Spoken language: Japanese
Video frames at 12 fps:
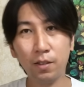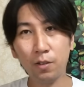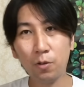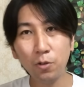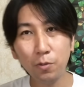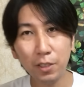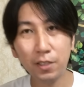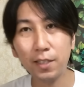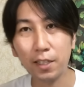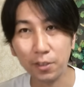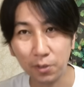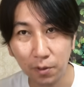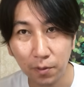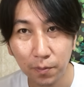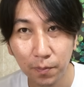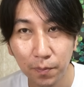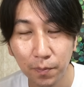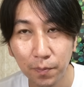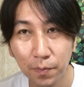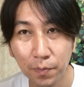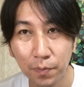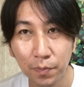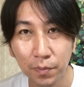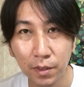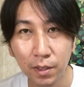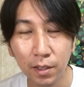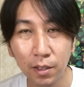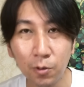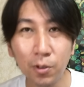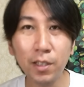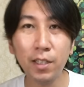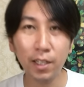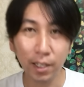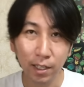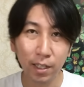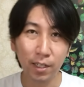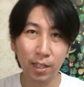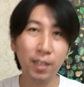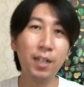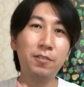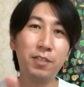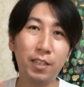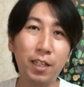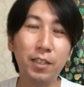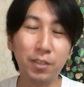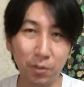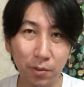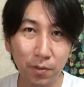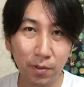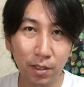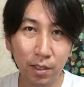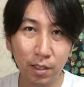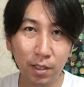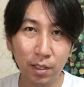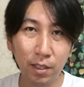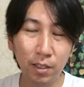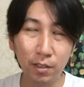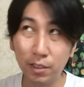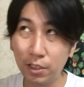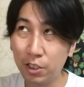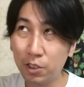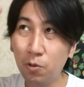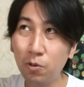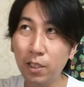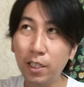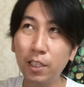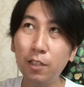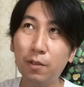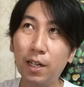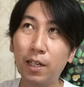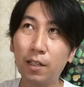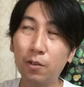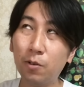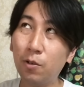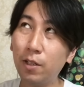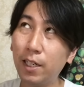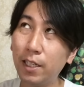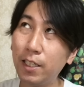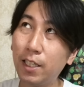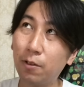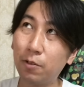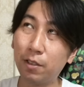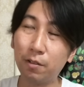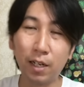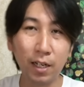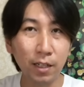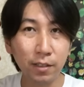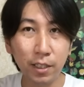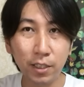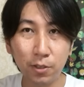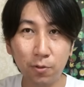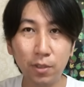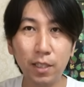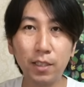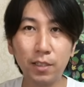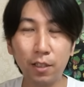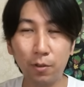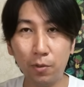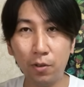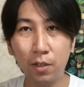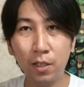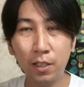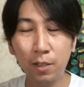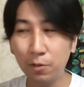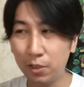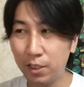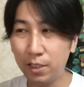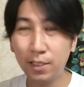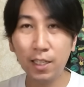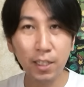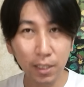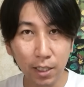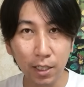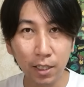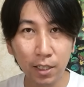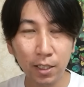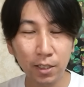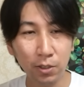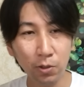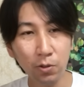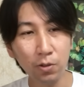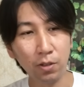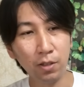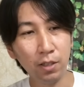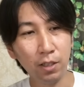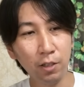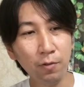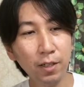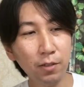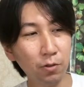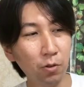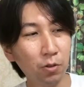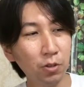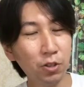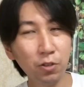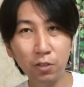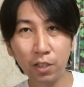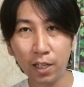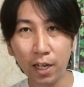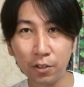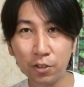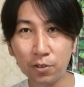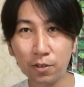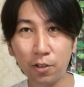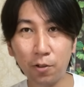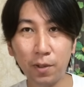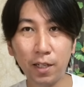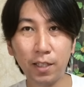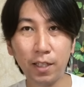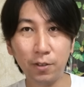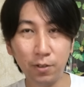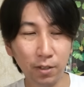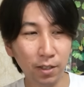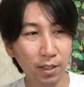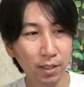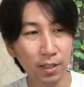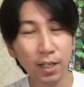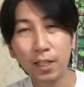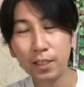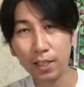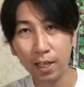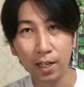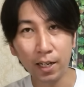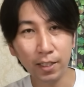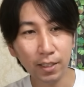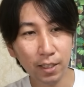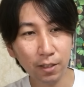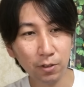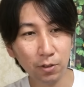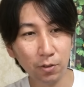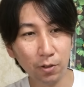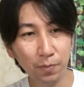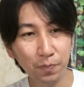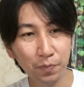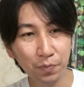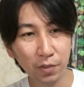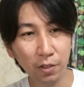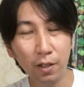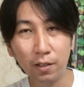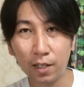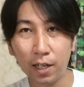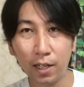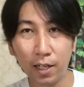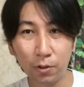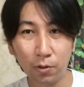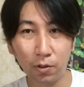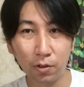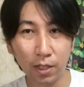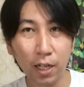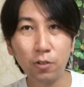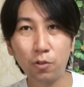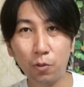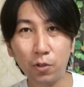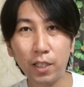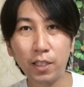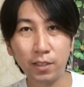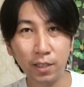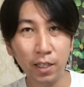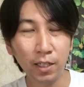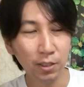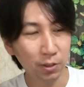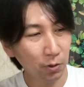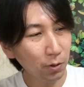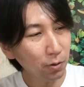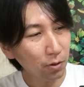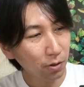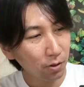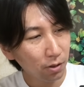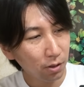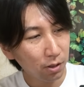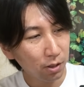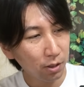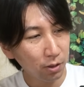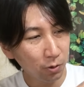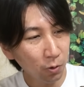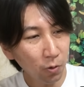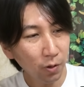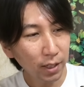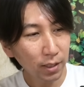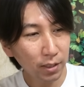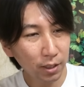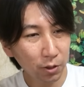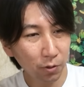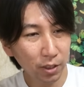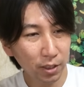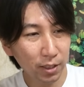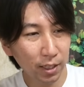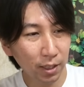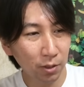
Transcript: この3つなんですよこれってね科学じゃないんですよ思考的にはこれがいいだろうっていう科学的思考なんですけどもでも実際にそのいわゆる62各種って呼ばれている中にね入っているそのいわゆるかあの核の問題ですねそれをどうやって処理したら